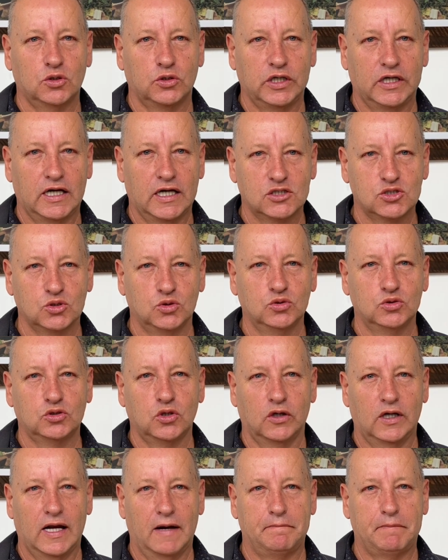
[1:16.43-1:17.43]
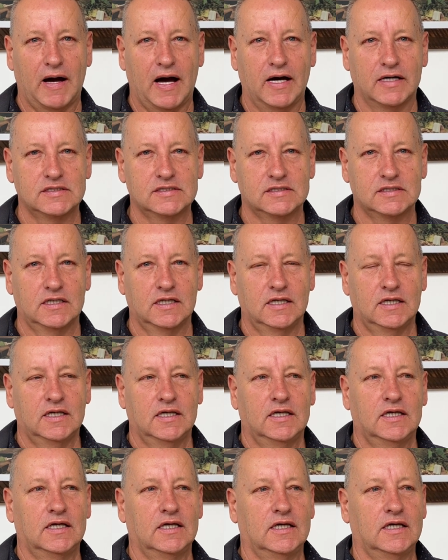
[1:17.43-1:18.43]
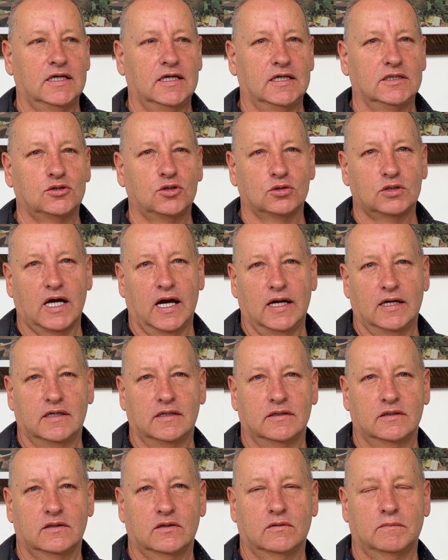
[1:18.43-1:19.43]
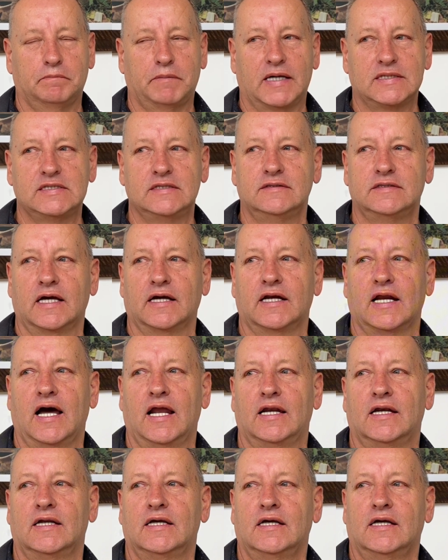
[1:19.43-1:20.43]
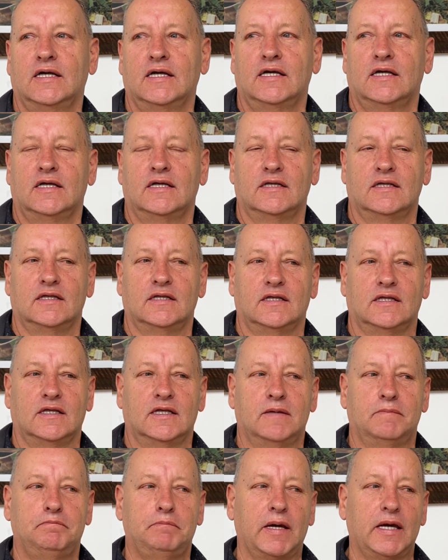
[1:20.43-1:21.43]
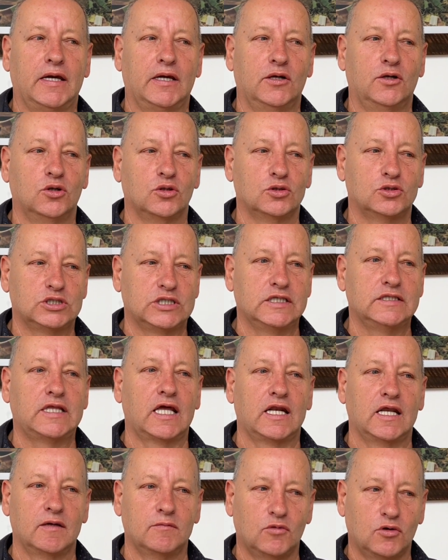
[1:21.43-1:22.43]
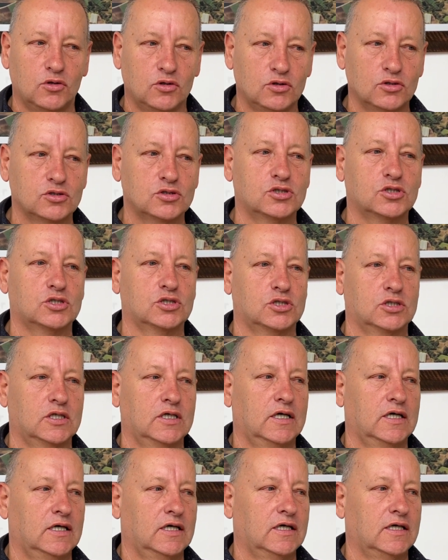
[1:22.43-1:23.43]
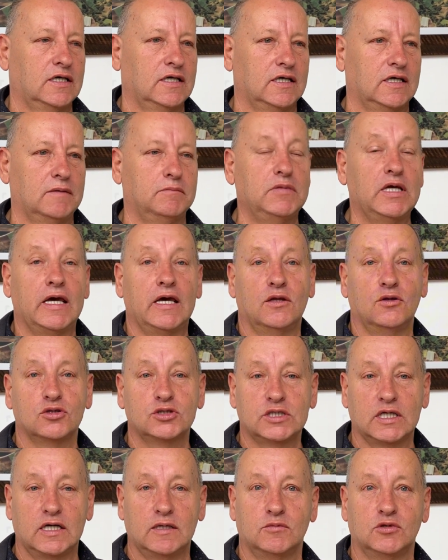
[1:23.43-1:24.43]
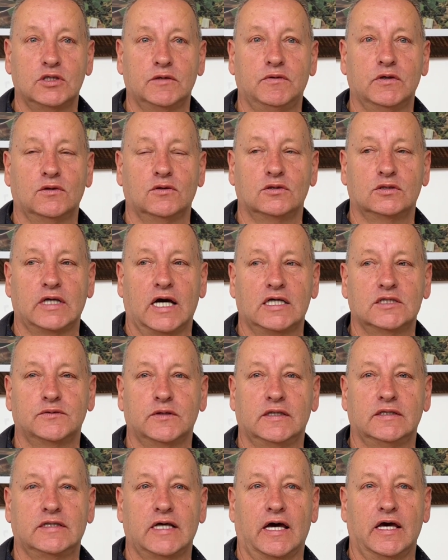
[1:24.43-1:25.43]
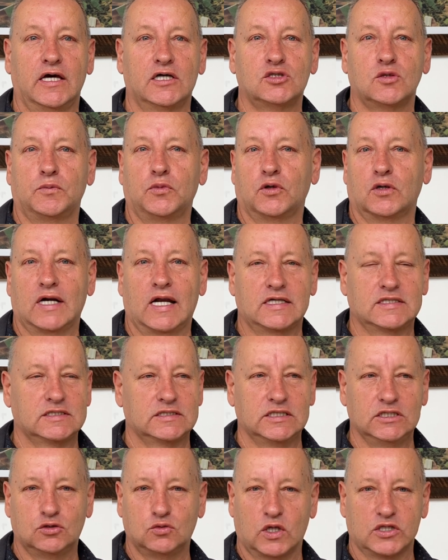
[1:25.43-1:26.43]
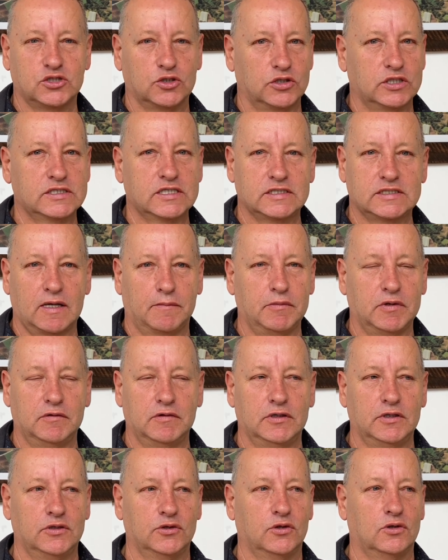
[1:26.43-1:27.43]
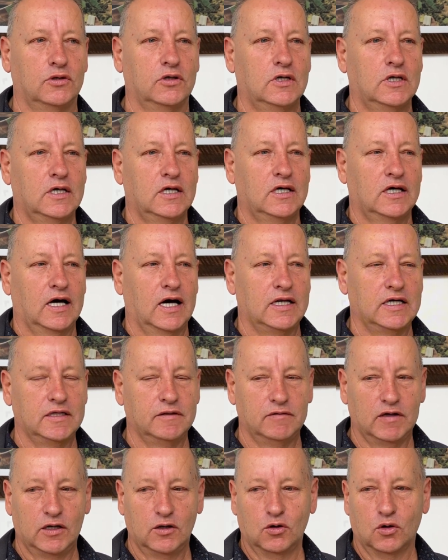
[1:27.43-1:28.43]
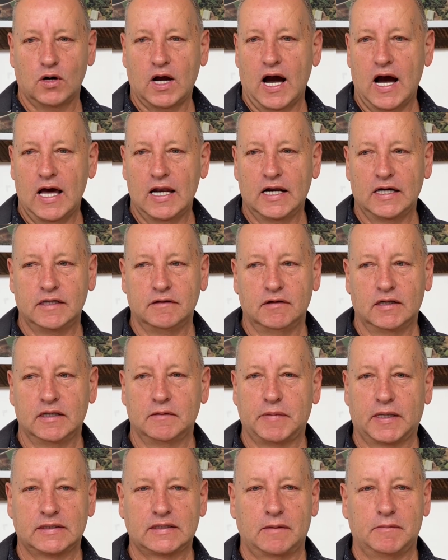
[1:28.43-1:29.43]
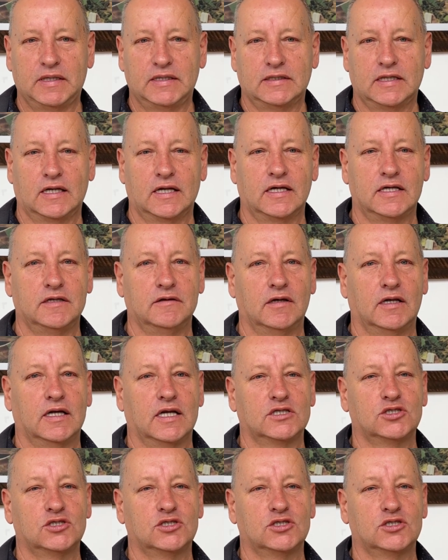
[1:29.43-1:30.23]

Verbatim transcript: con el asunto de la paz eh, total, paz integral, pero si tenemos eh, miedos, tenemos dificultades frente a eso por las situaciones que se han vivido a nivel local, a nivel departamental y a nivel